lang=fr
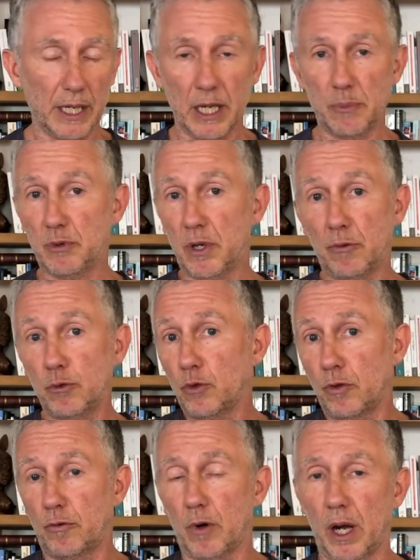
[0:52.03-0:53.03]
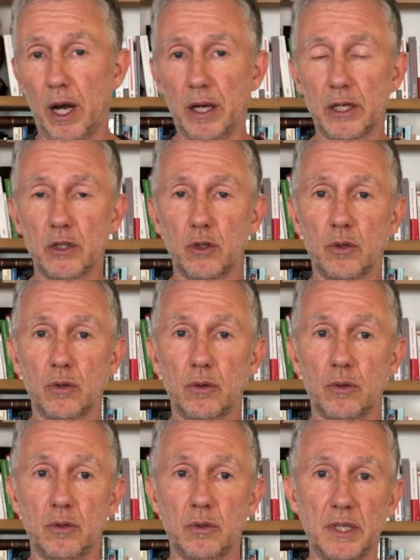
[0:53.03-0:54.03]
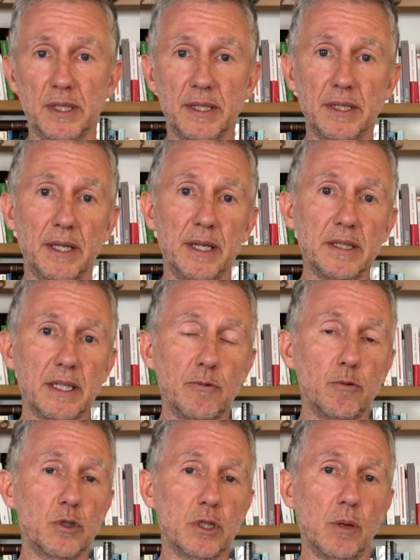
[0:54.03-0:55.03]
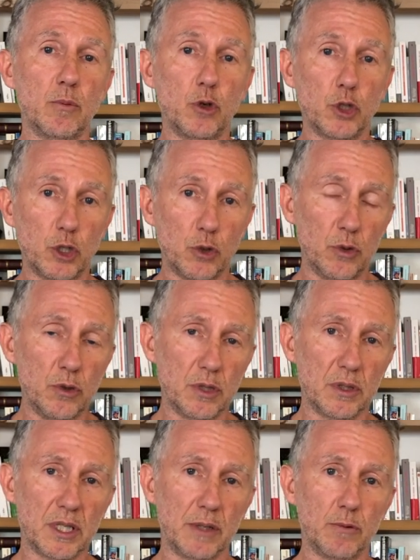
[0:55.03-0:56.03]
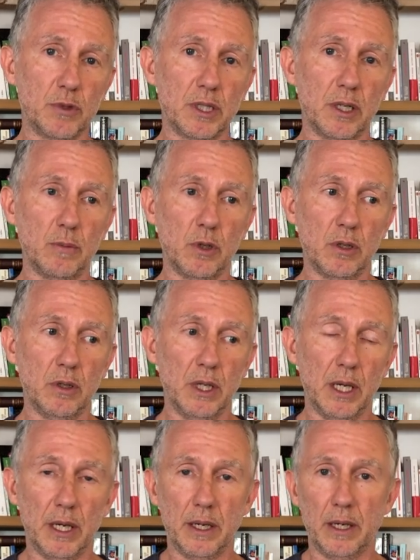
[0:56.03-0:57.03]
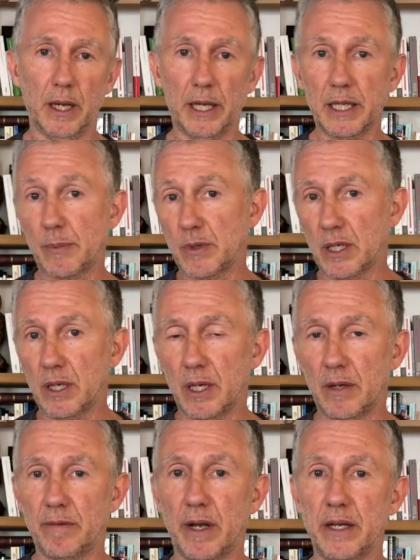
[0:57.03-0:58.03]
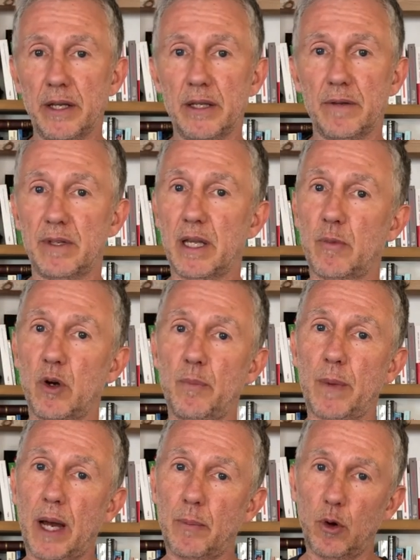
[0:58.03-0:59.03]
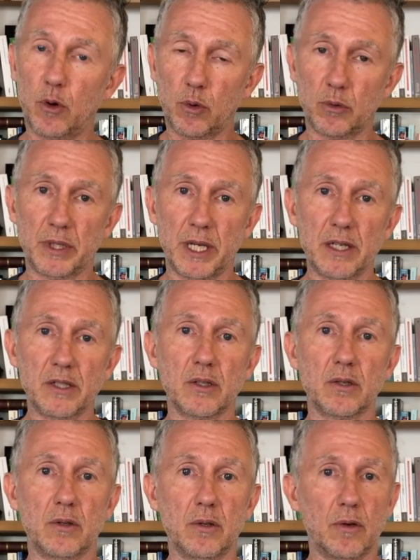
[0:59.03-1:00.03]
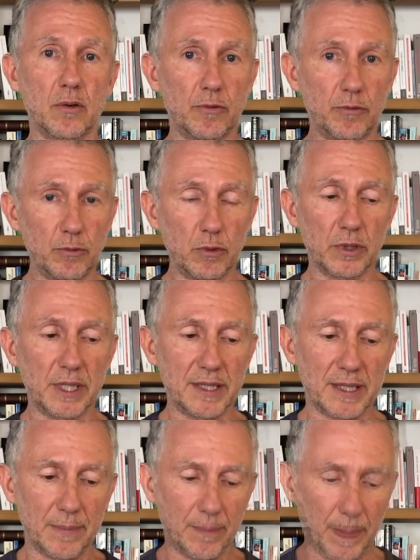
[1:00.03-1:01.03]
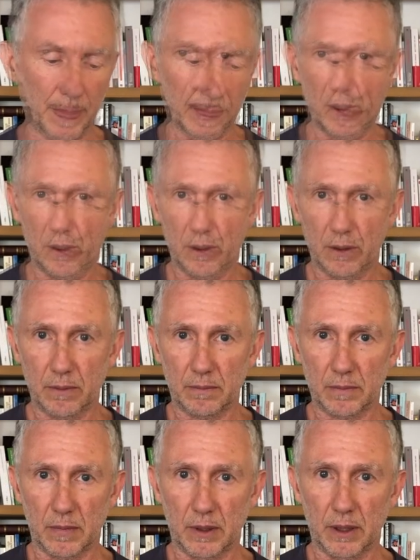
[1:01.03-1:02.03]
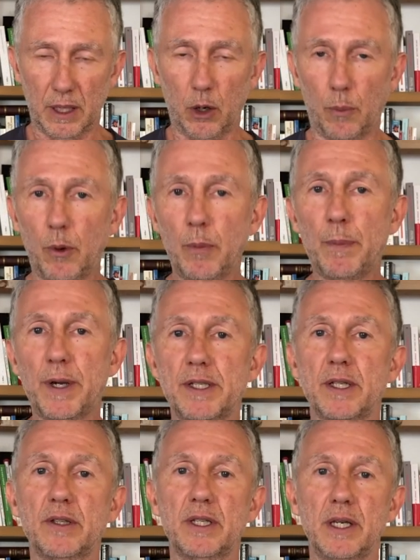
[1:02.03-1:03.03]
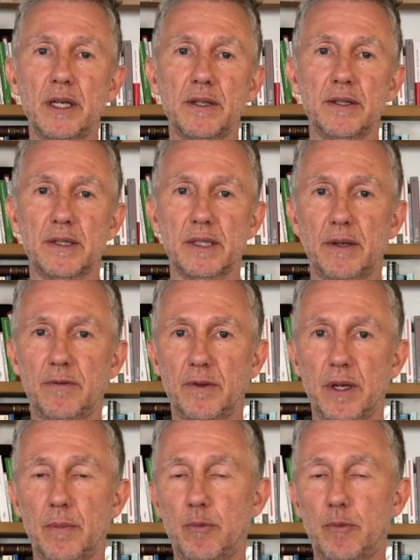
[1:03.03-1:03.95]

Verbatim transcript: Et puis à vous de voir et de, de décider ce qui vous semble juste, ce qui vous semble adapté et valide évidemment par rapport au contexte que vous connaissez. Alors pour me présenter, ça fait